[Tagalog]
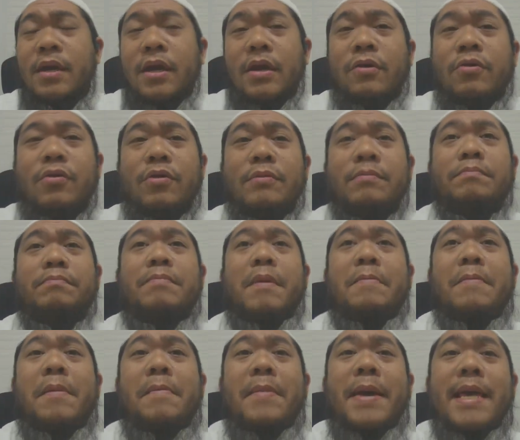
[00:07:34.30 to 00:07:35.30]
Kung
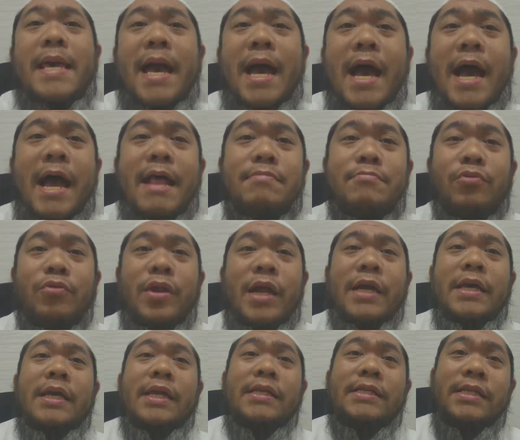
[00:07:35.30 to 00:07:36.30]
pababayaan mo
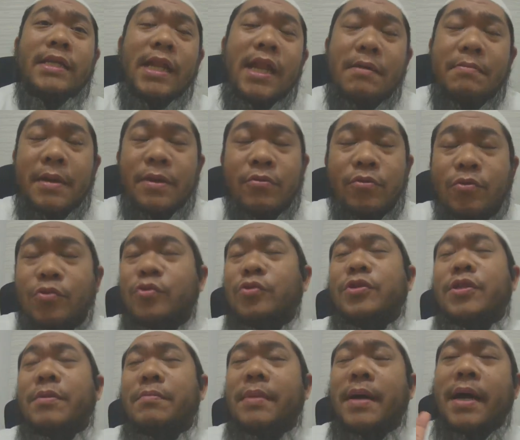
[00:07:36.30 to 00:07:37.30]
lang yan sila
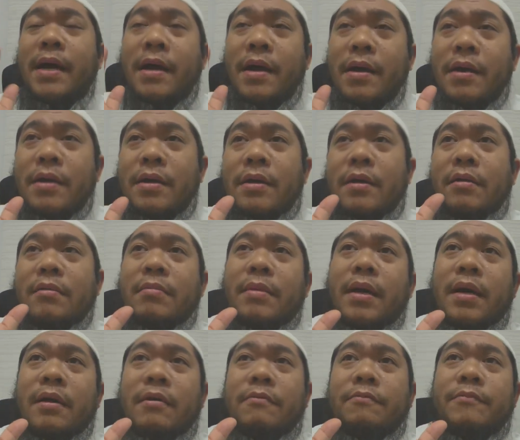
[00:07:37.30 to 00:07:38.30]
manood ng mga
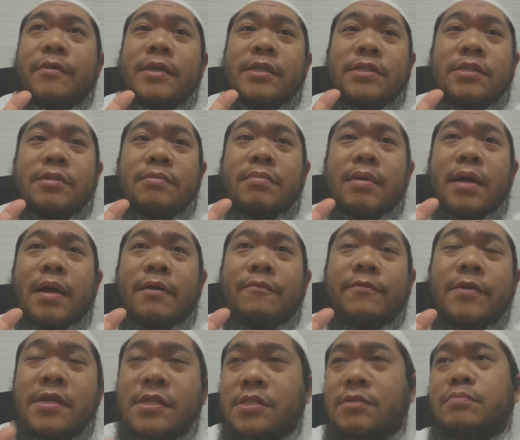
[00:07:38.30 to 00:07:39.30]
mga face, mga
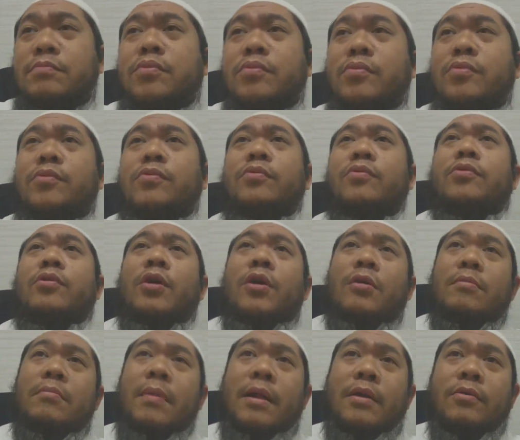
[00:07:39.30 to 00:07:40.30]

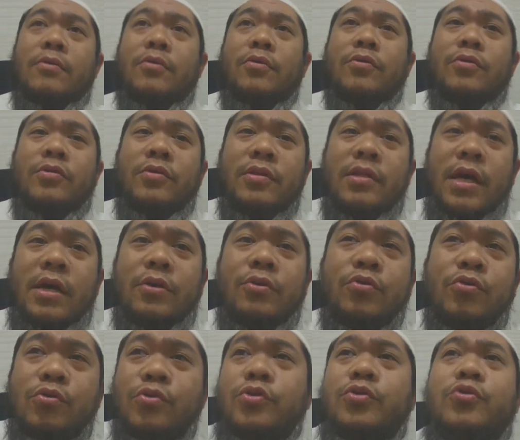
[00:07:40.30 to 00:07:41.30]
Facebook, manood ng
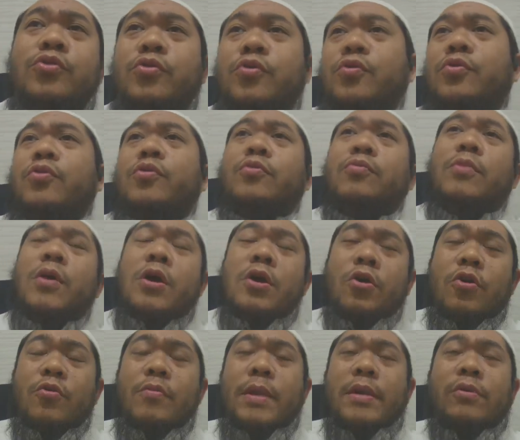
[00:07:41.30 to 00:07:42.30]
YouTube,
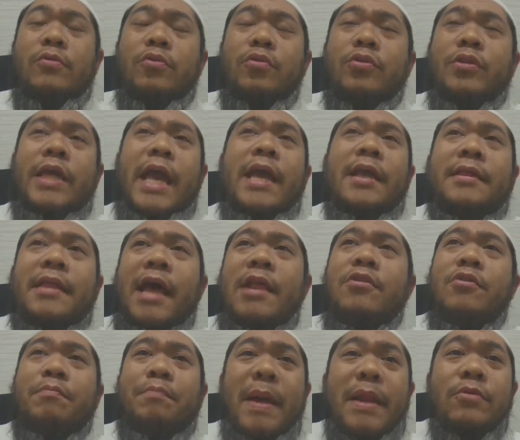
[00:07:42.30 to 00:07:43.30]
o manood kahit
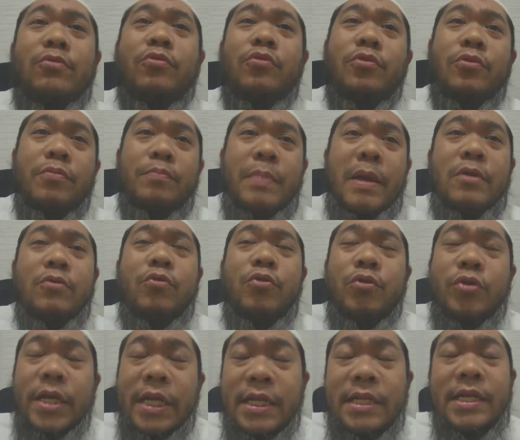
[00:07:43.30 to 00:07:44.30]
anong panood,
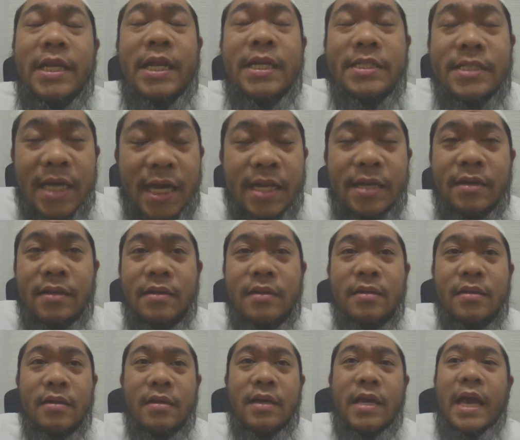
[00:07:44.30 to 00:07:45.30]
panoorin nila
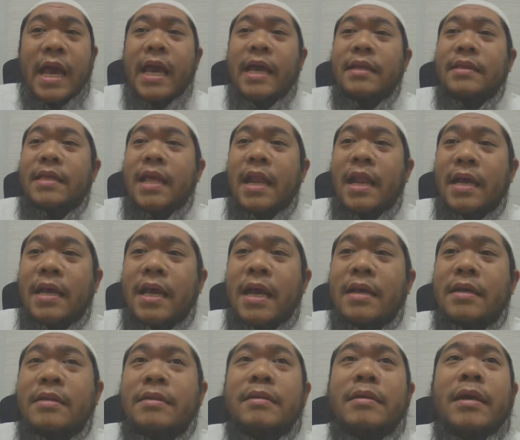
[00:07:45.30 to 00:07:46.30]
diyan ay
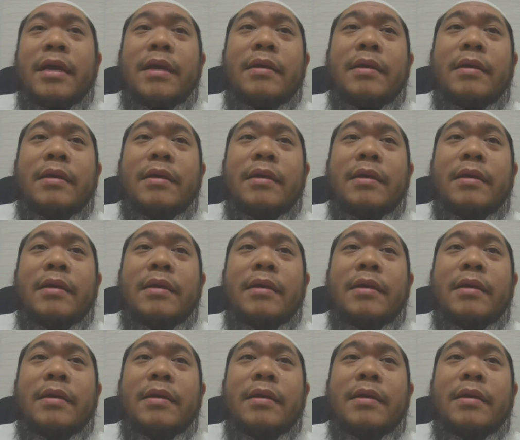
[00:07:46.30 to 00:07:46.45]
talagang